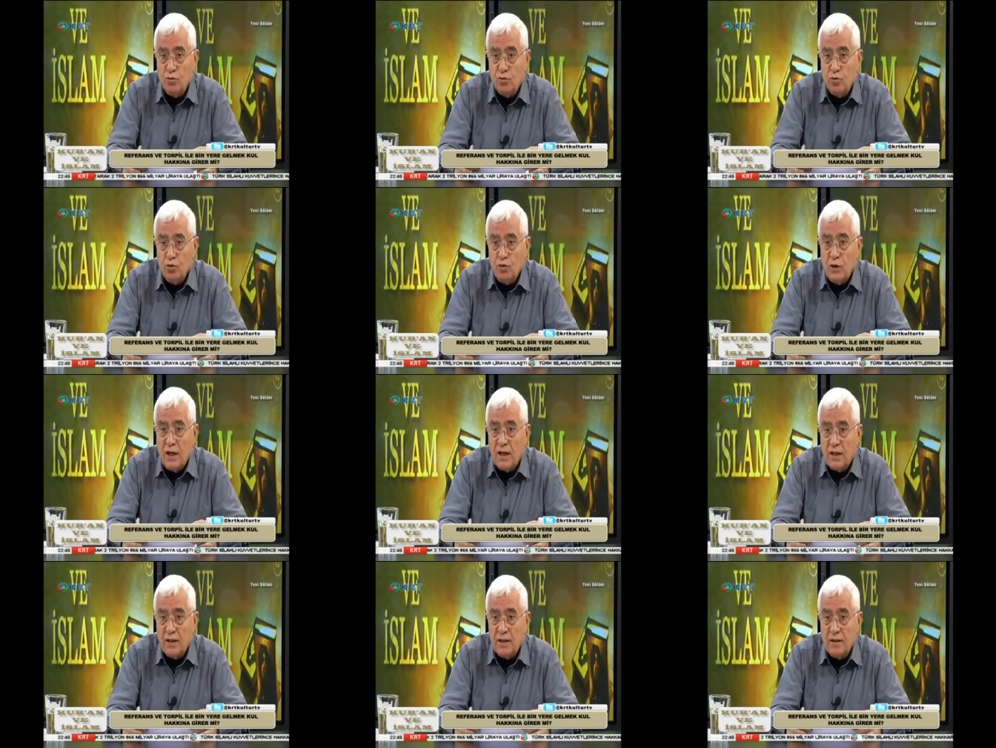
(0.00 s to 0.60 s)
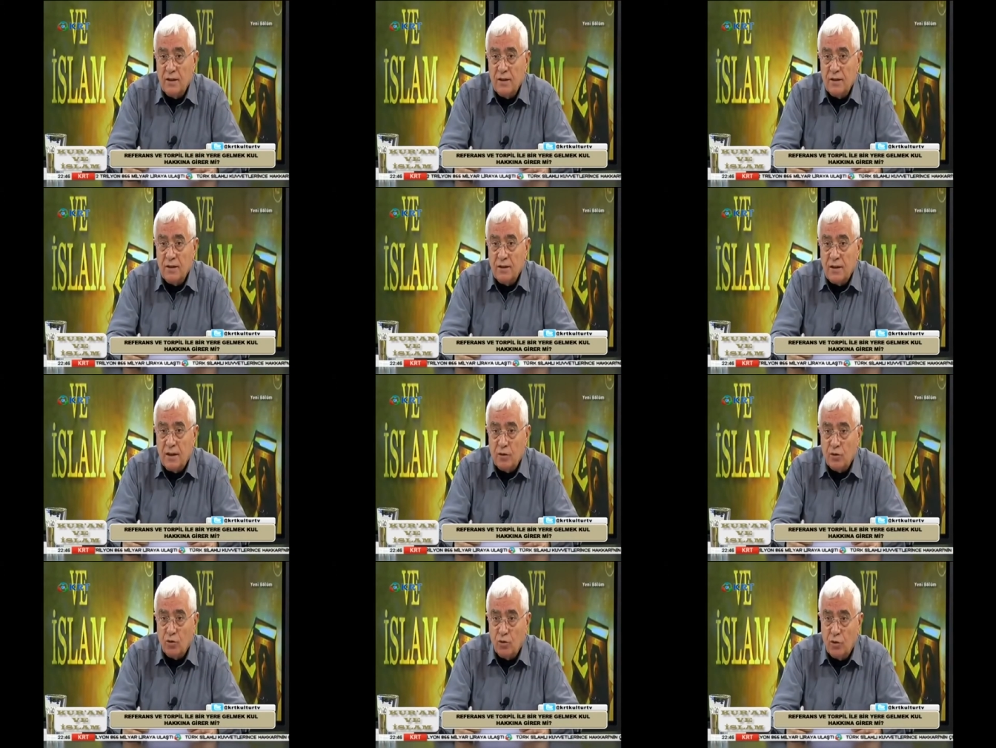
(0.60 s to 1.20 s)

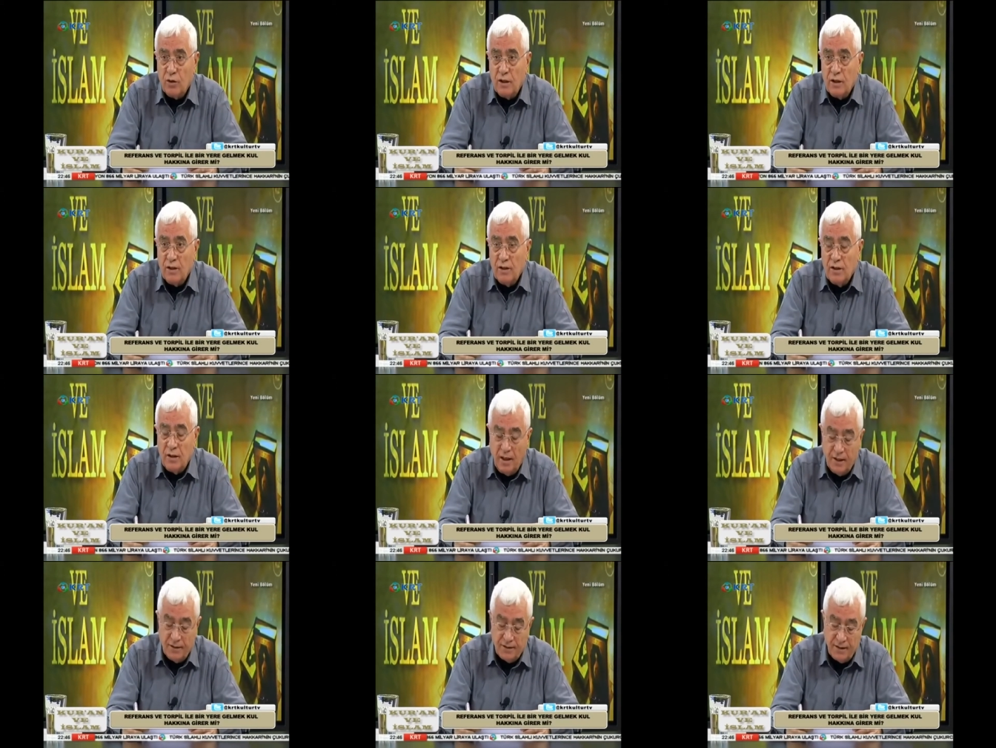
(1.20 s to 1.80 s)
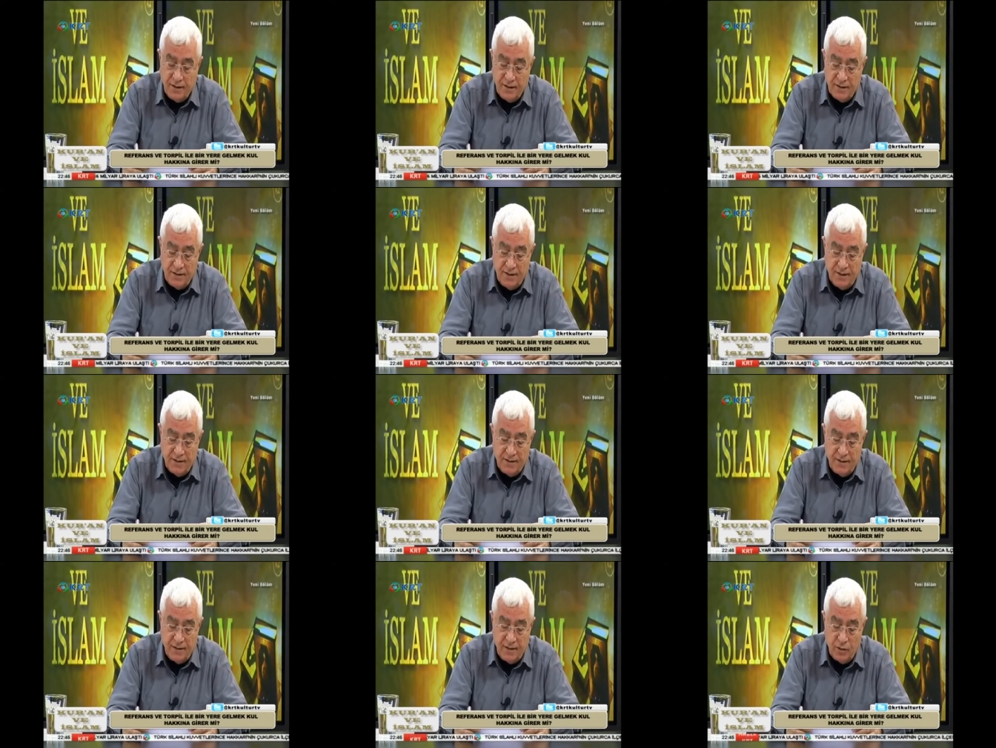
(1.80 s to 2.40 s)
duyarlılığından dolayı
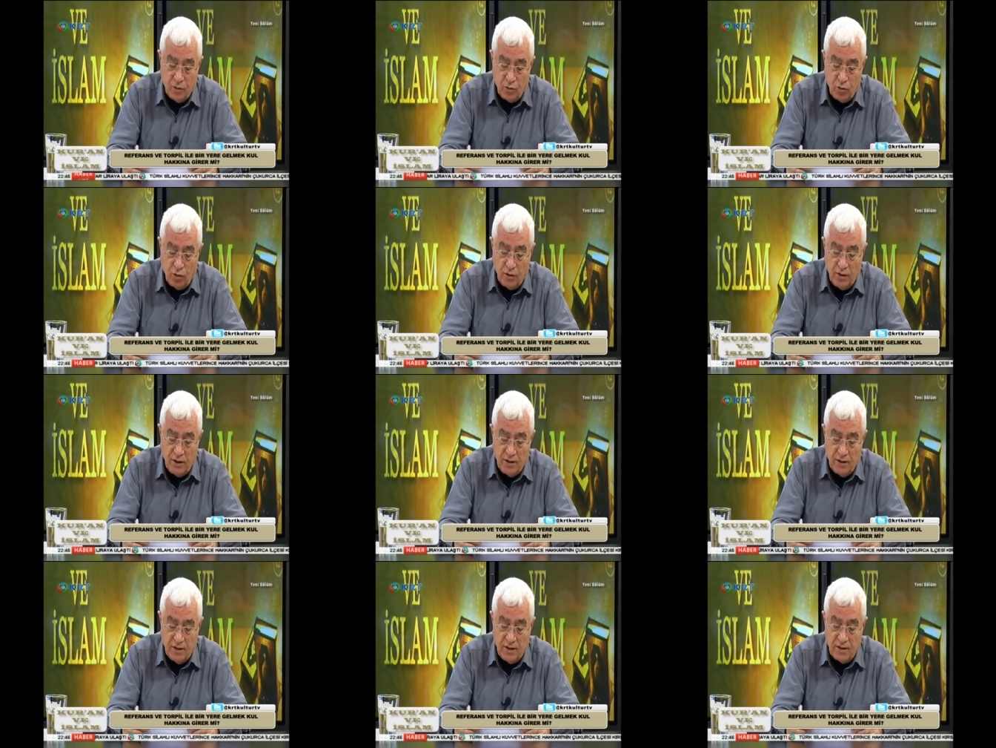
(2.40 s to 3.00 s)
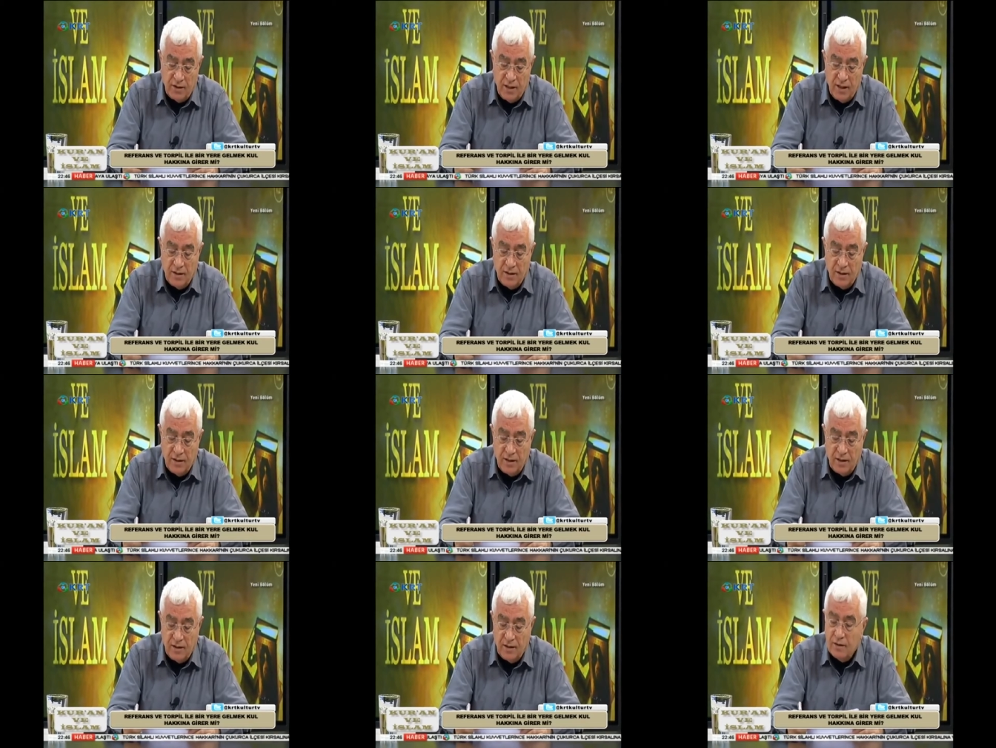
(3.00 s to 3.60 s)
hassasiyetinden dolayı da
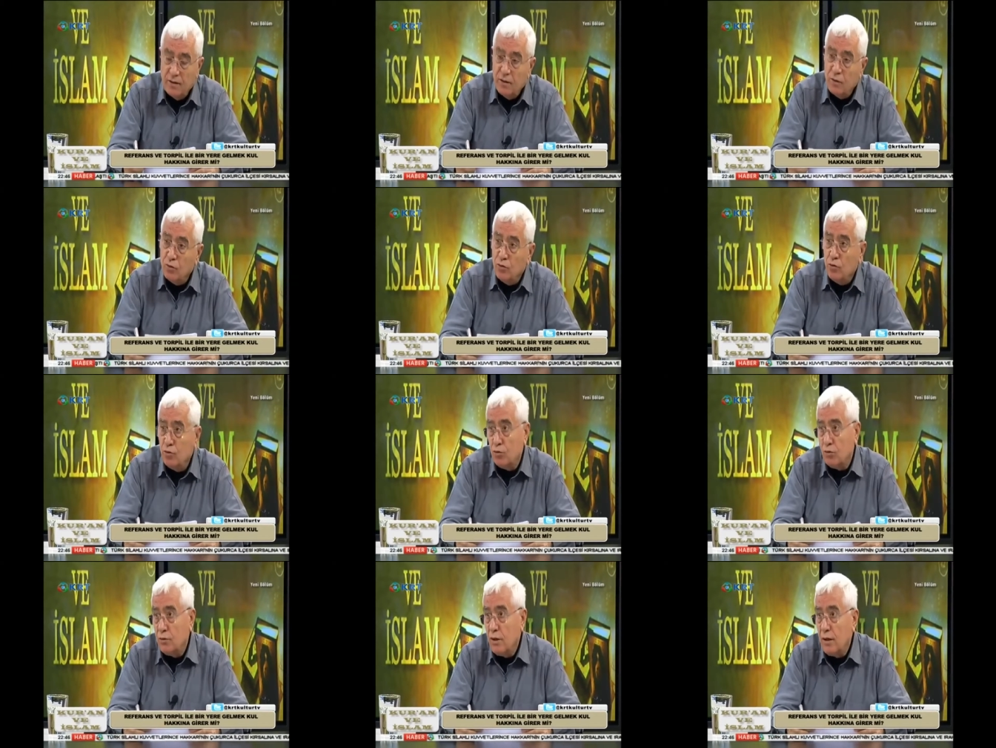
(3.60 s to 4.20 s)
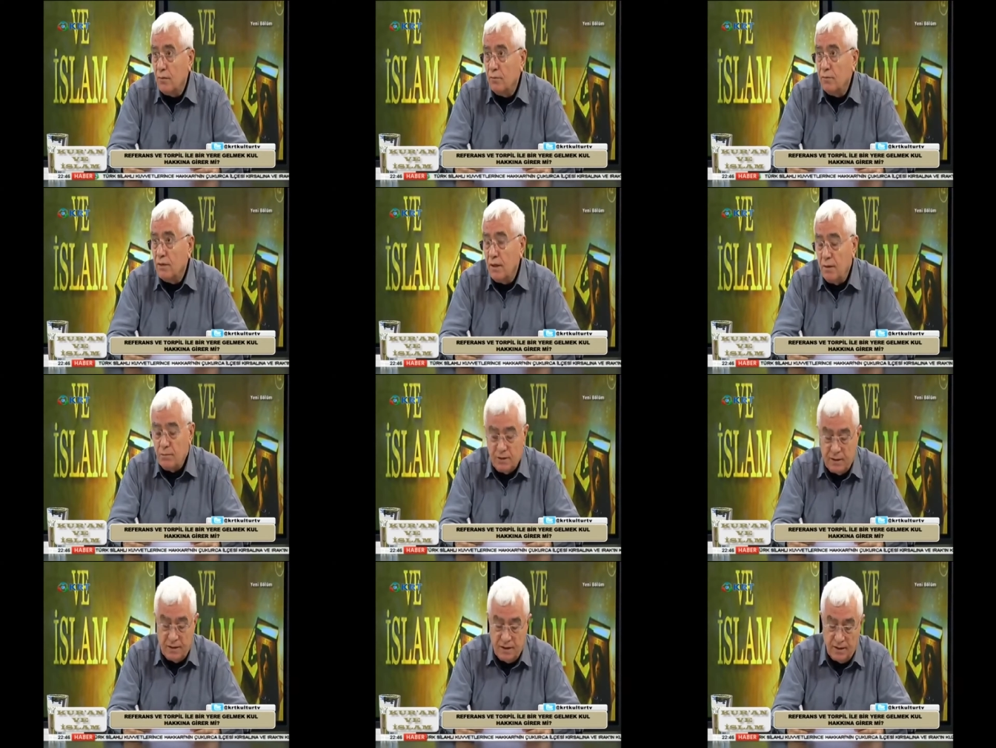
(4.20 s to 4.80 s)
kendilerini kutlarım
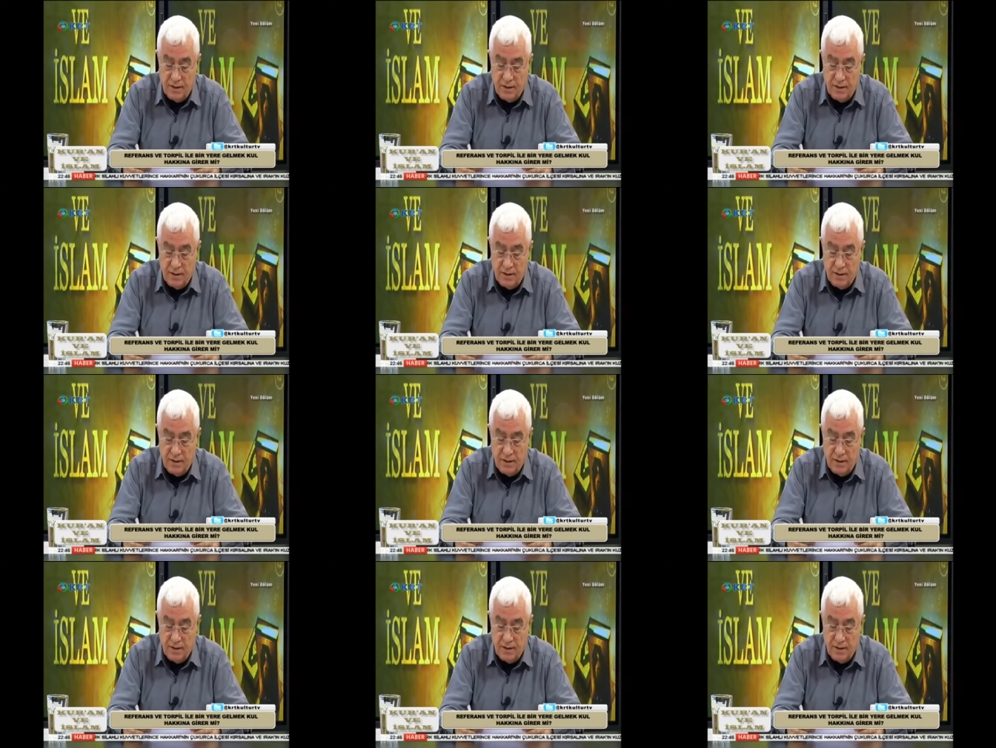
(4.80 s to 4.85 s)
tebrik Bravo.